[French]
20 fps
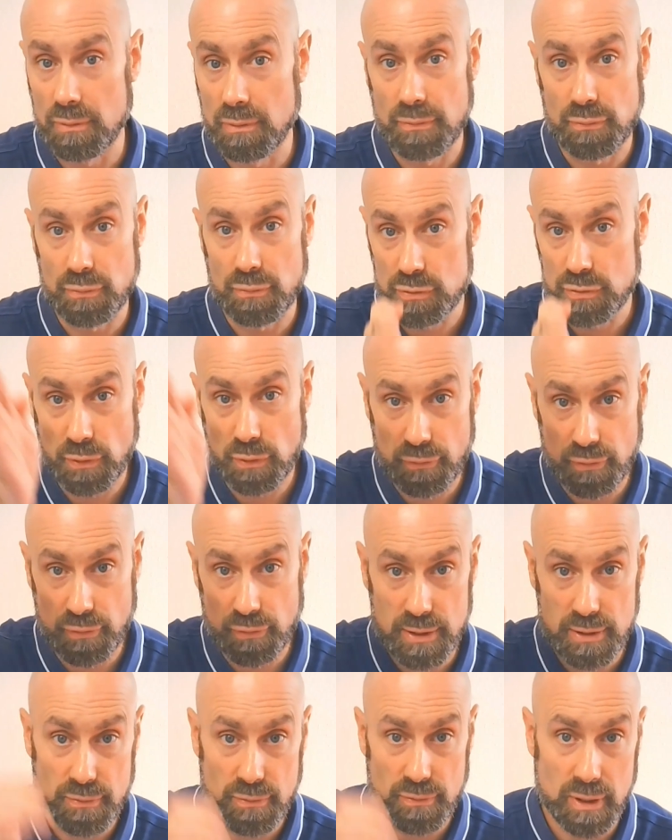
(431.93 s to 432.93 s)
il faut se
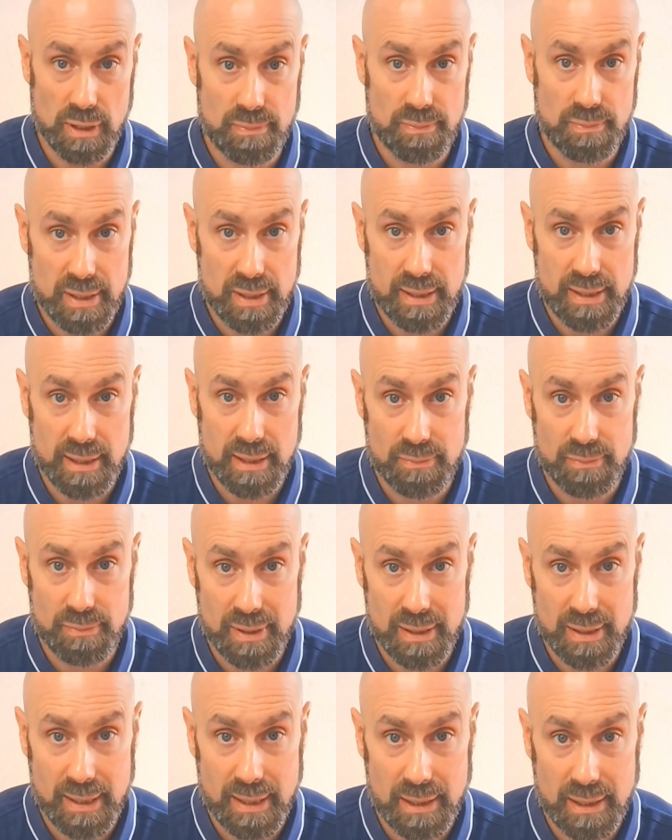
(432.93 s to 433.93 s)
faufiler devant les milliers et
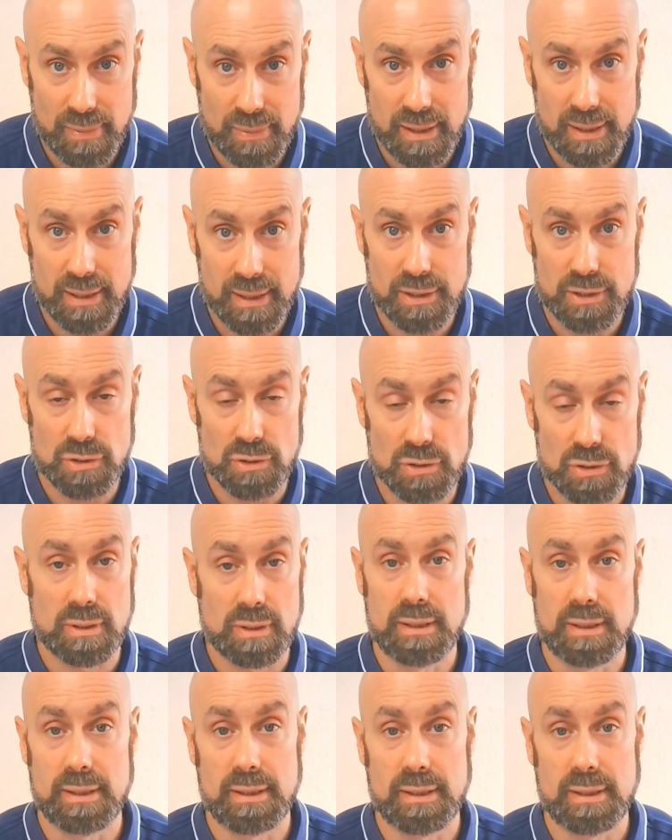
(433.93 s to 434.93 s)
milliers et milliers de gens
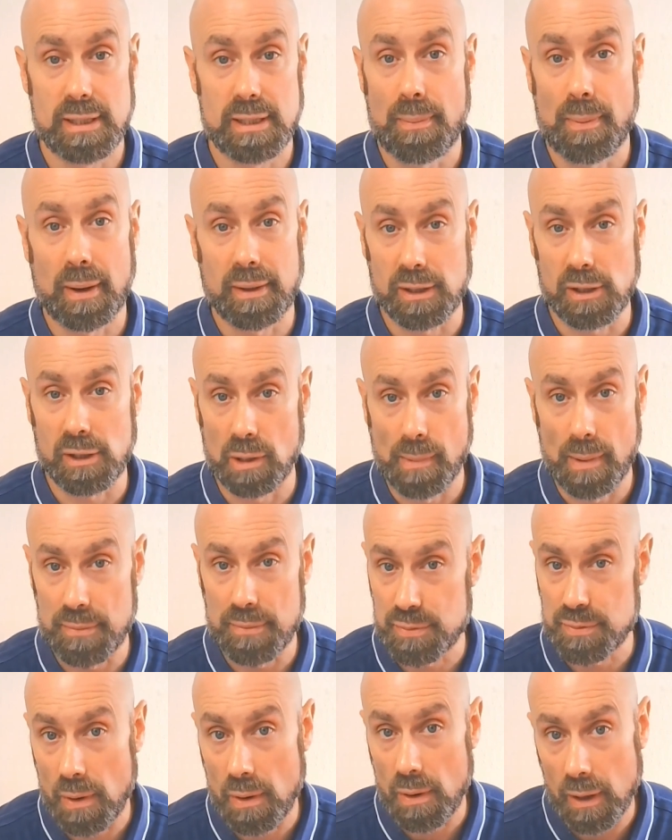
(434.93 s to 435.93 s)
qui, pratiquent le même
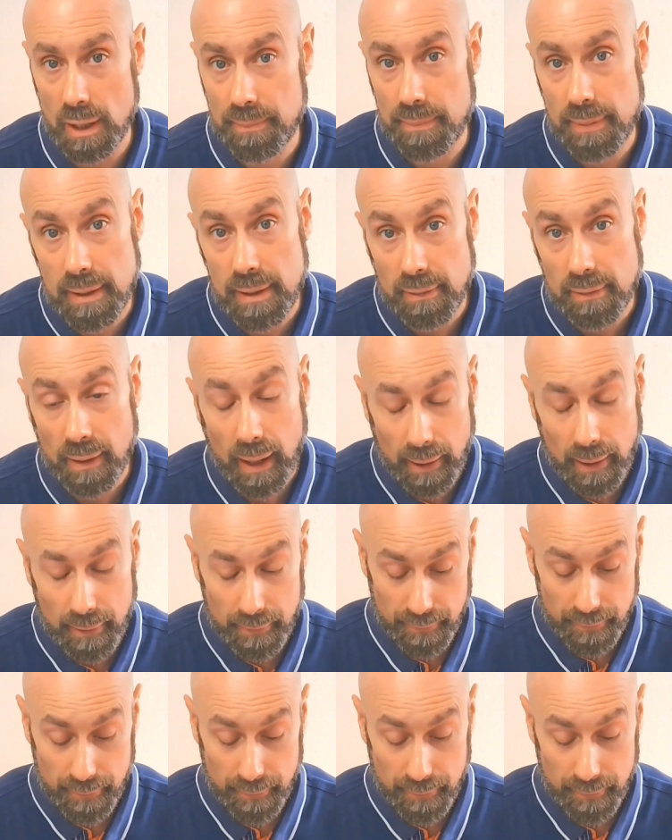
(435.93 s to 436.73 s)
sport et puis voilà.